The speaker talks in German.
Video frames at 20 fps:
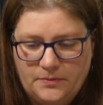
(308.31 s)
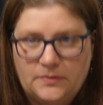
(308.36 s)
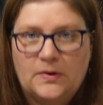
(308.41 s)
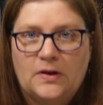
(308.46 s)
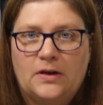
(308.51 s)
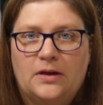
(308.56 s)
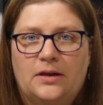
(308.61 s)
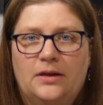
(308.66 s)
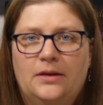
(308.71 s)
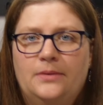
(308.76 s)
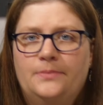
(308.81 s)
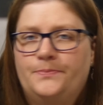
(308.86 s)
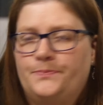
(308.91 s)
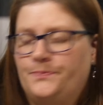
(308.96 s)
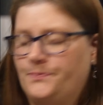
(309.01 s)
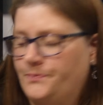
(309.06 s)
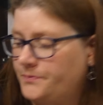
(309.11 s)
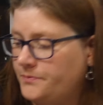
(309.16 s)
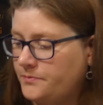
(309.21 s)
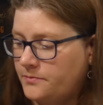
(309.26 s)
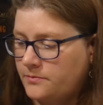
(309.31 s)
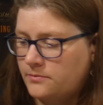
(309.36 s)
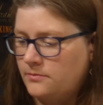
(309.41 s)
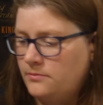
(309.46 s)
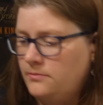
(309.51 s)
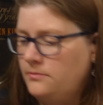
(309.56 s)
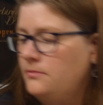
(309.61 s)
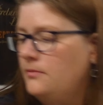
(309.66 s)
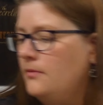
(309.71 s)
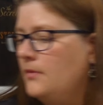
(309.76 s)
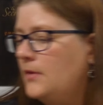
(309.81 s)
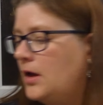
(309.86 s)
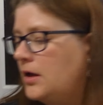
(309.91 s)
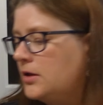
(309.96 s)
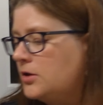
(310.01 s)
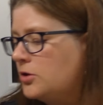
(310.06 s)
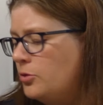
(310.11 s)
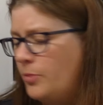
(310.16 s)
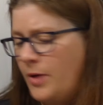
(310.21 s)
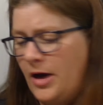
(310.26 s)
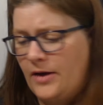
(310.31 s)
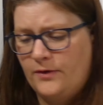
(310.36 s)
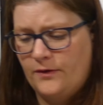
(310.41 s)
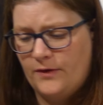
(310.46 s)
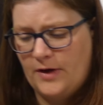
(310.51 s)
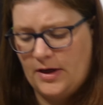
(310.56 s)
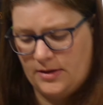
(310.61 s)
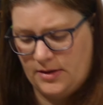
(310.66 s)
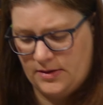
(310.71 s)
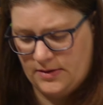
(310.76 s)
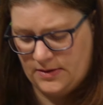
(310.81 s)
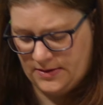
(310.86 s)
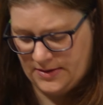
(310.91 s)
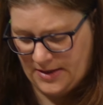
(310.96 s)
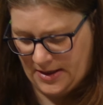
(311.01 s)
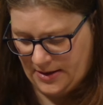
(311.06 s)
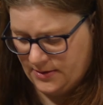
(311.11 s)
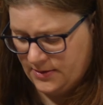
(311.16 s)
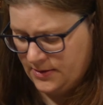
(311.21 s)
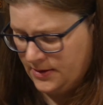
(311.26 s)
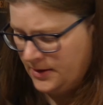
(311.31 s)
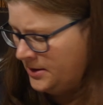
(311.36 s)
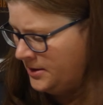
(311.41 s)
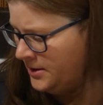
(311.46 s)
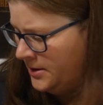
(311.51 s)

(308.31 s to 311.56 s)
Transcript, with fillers: Na, welche Nummer haben wir? Wir hatten jetzt die 6.